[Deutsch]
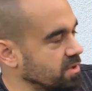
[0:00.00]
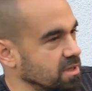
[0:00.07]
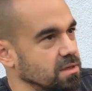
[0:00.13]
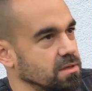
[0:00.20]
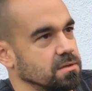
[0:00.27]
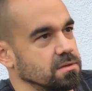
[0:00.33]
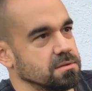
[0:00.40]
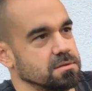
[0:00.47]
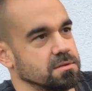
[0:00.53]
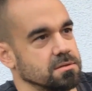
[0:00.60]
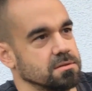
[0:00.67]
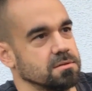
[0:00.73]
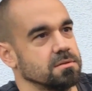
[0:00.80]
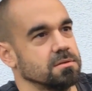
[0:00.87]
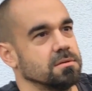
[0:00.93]
finde ich, ist
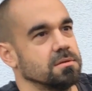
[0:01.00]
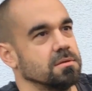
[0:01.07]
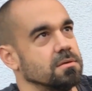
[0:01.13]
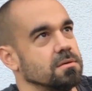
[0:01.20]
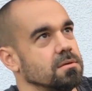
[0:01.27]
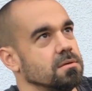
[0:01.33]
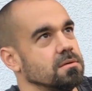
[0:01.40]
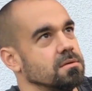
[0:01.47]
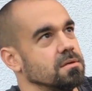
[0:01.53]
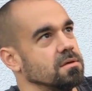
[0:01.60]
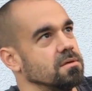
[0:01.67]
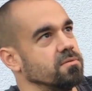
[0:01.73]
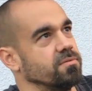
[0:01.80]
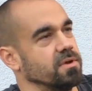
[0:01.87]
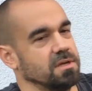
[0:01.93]
das
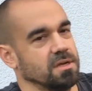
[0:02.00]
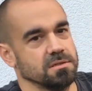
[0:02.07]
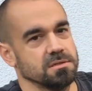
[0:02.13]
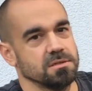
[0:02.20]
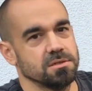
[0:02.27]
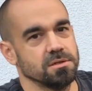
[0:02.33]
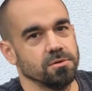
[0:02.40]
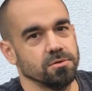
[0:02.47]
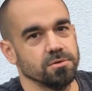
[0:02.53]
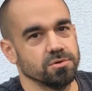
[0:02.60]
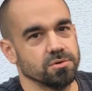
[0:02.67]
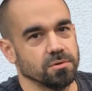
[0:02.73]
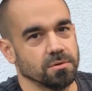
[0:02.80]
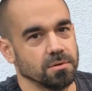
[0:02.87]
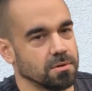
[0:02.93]
eine fantastische
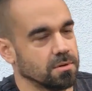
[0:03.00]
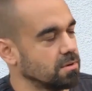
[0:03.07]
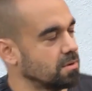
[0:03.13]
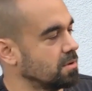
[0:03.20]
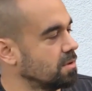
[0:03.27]
Lösung.